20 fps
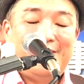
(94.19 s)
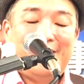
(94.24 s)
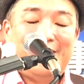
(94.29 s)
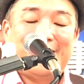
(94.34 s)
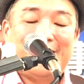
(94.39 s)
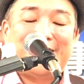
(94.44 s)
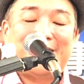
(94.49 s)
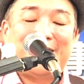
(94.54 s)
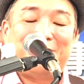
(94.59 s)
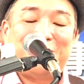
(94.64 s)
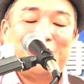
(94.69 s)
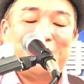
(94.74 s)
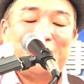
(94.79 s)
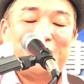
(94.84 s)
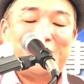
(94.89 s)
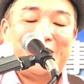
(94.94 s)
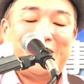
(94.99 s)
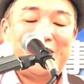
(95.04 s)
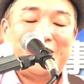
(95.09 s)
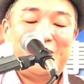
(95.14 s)
イエス様
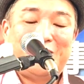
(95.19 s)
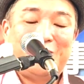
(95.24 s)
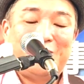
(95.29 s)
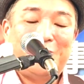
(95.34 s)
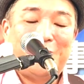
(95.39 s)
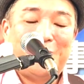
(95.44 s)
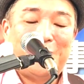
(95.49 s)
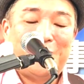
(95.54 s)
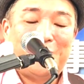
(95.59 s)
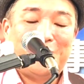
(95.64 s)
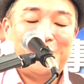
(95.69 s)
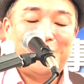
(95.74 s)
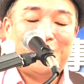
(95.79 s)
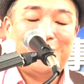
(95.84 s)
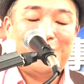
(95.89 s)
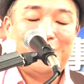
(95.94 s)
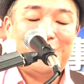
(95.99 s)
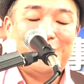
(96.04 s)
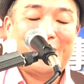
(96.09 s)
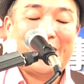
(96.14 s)
の血潮を
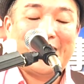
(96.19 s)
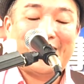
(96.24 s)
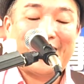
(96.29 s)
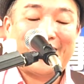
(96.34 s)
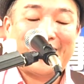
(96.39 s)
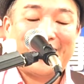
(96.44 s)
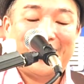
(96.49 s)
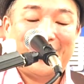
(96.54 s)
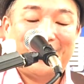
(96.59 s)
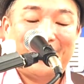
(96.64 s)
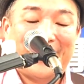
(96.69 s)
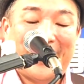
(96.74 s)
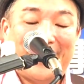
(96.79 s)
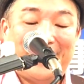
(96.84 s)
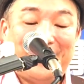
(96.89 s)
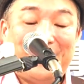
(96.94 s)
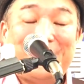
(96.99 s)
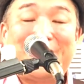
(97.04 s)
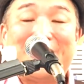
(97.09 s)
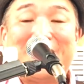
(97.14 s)
受けたければ
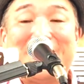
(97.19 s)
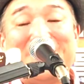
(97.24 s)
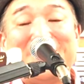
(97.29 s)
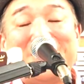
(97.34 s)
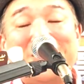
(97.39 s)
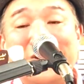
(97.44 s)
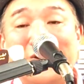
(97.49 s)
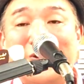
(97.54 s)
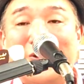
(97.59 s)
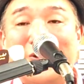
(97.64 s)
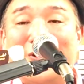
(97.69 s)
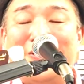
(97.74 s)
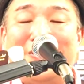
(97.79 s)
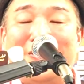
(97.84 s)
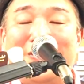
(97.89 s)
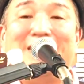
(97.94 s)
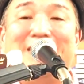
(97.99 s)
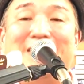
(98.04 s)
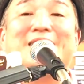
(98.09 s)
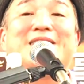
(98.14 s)
今
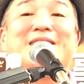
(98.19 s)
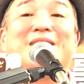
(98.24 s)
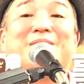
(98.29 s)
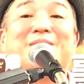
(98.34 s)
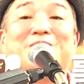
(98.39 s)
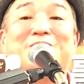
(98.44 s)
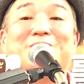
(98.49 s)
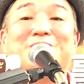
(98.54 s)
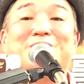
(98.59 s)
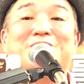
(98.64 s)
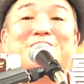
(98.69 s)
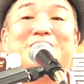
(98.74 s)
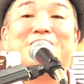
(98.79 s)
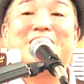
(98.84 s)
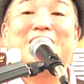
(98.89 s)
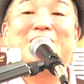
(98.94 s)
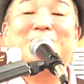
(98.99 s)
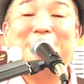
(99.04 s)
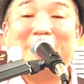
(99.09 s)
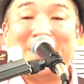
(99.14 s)
日イエス様の十
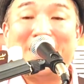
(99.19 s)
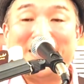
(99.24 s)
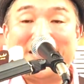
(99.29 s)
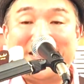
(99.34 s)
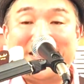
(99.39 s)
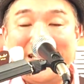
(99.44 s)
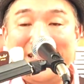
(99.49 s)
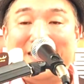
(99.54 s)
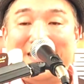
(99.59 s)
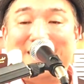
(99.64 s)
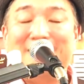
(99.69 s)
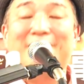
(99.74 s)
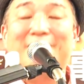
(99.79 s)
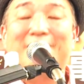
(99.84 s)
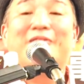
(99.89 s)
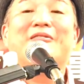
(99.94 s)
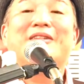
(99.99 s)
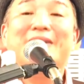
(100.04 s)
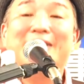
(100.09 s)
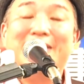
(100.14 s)
字架の真下に
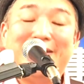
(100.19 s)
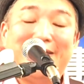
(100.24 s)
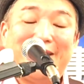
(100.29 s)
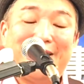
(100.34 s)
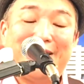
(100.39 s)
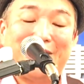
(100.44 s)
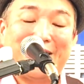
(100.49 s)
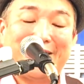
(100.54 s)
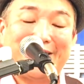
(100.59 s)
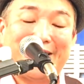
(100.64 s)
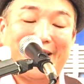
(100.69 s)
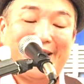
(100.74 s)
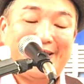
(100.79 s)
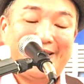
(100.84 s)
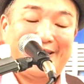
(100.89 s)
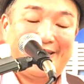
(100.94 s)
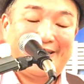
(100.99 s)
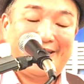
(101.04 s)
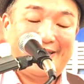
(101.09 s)
行ってください